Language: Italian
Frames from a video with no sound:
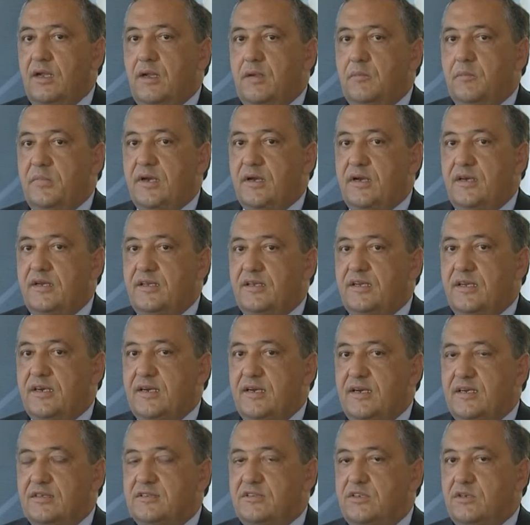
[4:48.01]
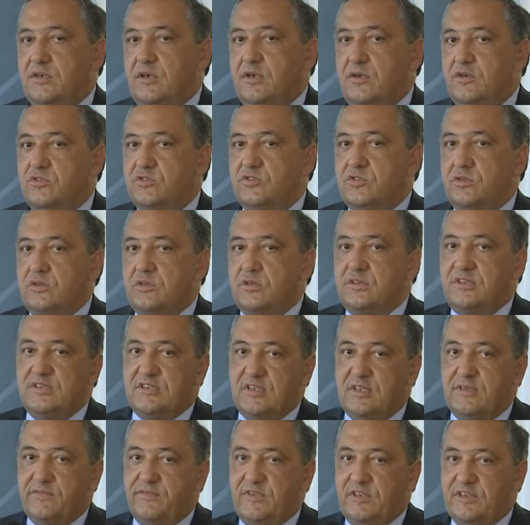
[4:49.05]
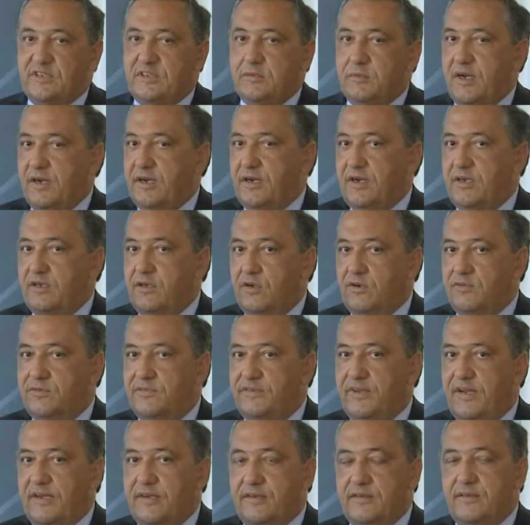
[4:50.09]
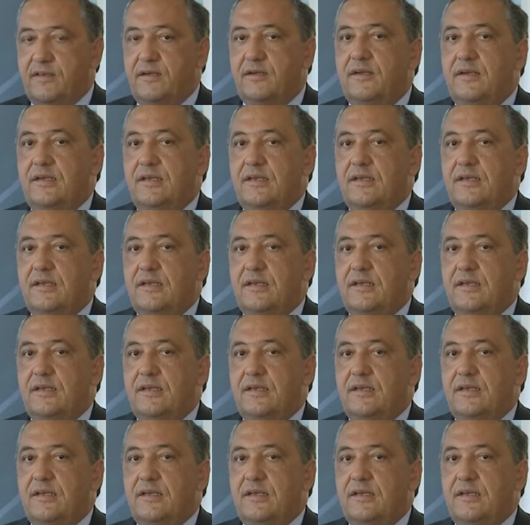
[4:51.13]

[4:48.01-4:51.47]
per l'integrazione non solo di servizi ma anche di offerta,